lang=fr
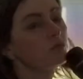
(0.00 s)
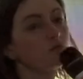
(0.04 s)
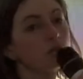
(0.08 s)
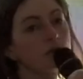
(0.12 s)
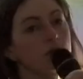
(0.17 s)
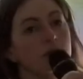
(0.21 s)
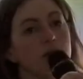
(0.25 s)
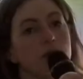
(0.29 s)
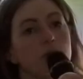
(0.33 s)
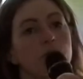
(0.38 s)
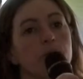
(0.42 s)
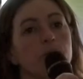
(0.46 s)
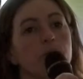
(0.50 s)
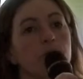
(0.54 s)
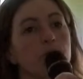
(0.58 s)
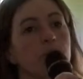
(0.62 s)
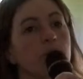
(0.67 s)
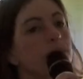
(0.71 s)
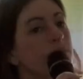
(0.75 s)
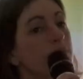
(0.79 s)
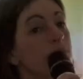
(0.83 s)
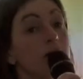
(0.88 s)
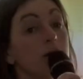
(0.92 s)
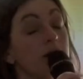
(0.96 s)
vous, l'aurez mon
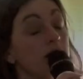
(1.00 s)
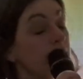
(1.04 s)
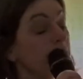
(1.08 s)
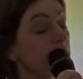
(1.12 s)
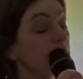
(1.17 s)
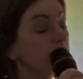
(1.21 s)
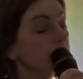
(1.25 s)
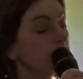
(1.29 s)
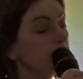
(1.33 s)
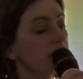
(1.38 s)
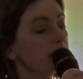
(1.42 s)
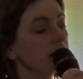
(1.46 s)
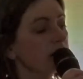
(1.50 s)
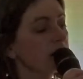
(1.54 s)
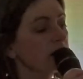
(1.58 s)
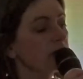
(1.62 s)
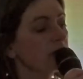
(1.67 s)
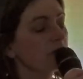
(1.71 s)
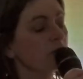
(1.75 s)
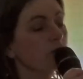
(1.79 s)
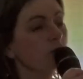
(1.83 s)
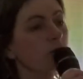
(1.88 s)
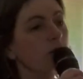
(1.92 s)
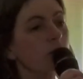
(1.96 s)
PowerPoint. C'est vachement
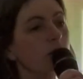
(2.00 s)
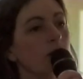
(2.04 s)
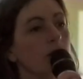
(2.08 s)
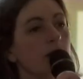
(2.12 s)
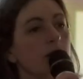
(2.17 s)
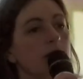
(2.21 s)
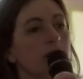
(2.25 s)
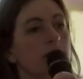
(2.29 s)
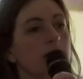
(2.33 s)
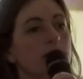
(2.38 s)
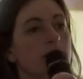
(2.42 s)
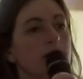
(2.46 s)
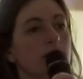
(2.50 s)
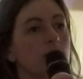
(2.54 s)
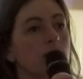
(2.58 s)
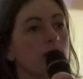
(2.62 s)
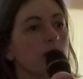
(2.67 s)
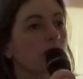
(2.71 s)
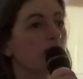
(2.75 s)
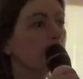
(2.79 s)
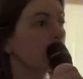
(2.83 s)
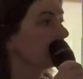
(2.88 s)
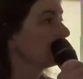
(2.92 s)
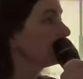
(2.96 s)
intéressant ce point, parce que.
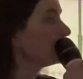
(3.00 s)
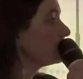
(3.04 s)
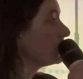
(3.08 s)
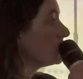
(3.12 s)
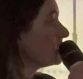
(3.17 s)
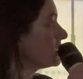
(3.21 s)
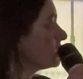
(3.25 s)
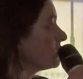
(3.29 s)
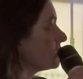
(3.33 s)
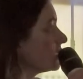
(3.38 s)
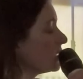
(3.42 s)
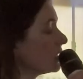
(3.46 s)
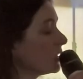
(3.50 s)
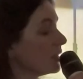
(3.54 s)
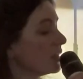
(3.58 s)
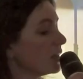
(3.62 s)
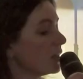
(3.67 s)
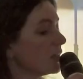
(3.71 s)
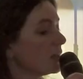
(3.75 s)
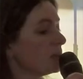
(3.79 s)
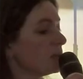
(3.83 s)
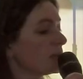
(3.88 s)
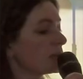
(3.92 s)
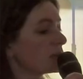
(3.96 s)
Non, non, mais c'est vrai.
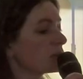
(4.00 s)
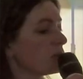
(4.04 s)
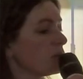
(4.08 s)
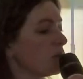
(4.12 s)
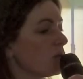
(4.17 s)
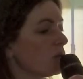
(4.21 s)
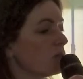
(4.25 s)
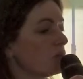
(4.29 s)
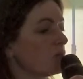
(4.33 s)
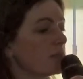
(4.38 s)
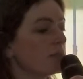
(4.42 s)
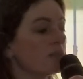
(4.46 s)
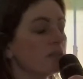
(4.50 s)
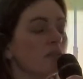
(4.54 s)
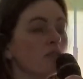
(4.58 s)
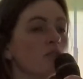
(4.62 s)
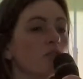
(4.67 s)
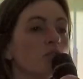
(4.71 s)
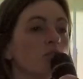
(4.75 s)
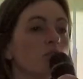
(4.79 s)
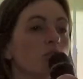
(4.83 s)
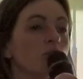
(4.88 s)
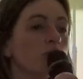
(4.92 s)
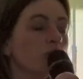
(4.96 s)
Parce qu'en fait,
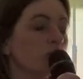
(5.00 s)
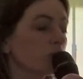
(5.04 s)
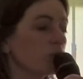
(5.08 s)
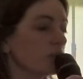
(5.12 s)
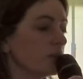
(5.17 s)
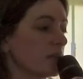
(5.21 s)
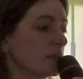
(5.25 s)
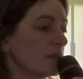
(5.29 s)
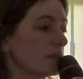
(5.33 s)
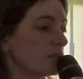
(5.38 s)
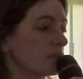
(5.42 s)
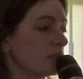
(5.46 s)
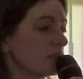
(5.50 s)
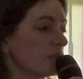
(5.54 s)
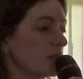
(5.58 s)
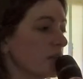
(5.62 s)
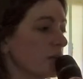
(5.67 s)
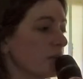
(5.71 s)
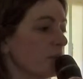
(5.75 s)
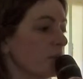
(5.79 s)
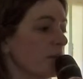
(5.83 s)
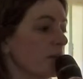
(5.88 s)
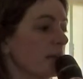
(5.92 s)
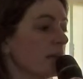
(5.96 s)
je montre là ce que
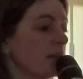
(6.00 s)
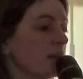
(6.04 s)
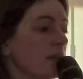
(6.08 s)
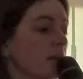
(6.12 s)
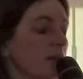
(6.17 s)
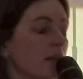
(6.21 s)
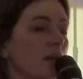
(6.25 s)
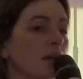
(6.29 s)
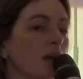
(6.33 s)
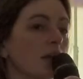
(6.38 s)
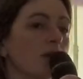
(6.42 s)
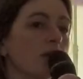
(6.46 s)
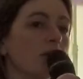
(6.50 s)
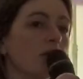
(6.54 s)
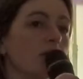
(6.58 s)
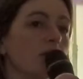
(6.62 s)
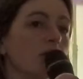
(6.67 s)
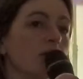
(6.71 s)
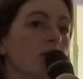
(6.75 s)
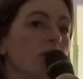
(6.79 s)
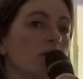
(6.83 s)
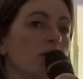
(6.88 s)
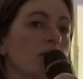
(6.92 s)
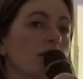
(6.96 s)
j'appelle
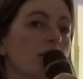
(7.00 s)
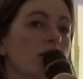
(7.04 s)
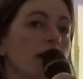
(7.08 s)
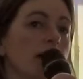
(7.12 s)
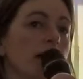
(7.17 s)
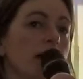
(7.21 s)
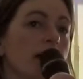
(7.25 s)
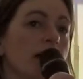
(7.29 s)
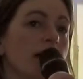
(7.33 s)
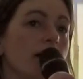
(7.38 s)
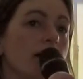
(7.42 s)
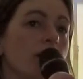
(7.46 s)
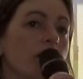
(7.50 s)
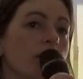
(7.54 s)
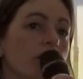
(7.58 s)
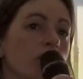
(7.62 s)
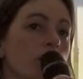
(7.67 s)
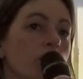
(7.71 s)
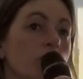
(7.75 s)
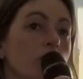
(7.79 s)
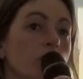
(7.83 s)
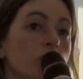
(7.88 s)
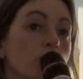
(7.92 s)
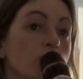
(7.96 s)
euh, la
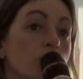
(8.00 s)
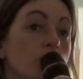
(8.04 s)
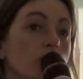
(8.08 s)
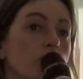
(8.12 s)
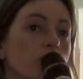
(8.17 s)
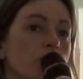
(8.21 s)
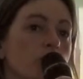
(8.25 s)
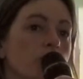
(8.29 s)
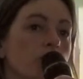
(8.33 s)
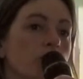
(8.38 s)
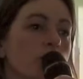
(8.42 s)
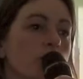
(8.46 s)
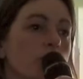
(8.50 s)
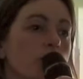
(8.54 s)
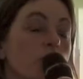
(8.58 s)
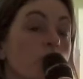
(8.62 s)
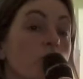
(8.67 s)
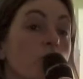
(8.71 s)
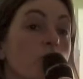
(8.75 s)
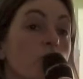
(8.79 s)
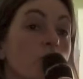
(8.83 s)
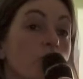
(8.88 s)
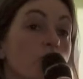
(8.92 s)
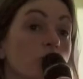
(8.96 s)
ce qu'on
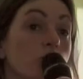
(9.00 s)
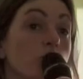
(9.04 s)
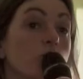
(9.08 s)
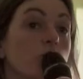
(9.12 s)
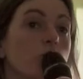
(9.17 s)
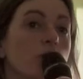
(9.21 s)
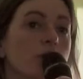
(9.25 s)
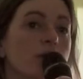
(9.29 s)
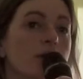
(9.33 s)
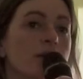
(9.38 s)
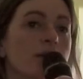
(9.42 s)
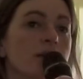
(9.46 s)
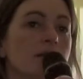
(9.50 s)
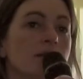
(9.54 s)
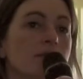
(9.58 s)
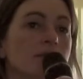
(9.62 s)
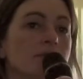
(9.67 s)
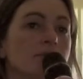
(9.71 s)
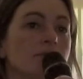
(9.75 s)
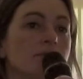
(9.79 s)
ce autorise,